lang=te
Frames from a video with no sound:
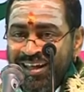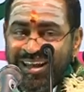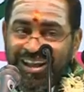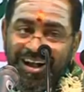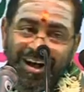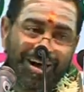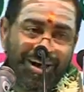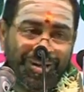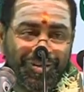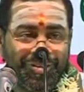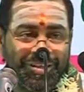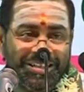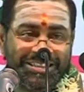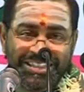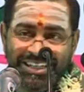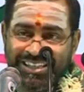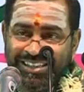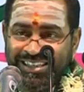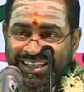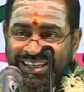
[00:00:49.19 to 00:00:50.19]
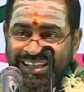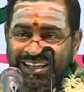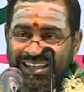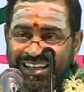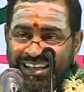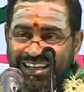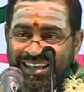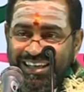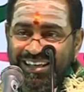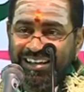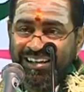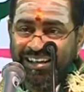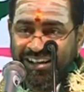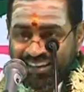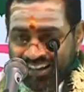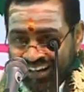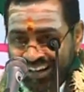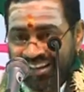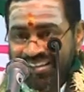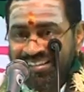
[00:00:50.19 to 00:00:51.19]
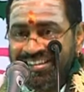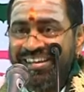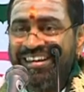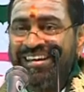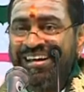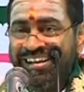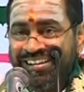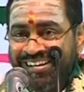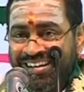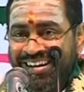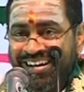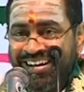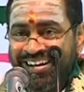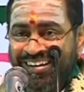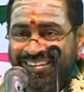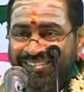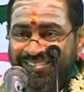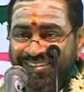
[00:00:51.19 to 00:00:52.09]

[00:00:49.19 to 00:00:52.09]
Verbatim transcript: ఈ ఆయుధ శక్తి హేతి అది ఇక్కడ